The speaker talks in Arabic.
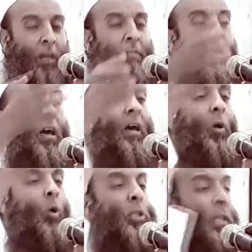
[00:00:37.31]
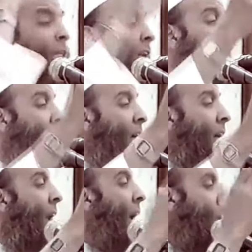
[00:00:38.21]
إذا أطلق
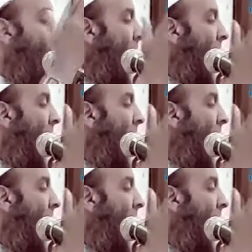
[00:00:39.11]
نحن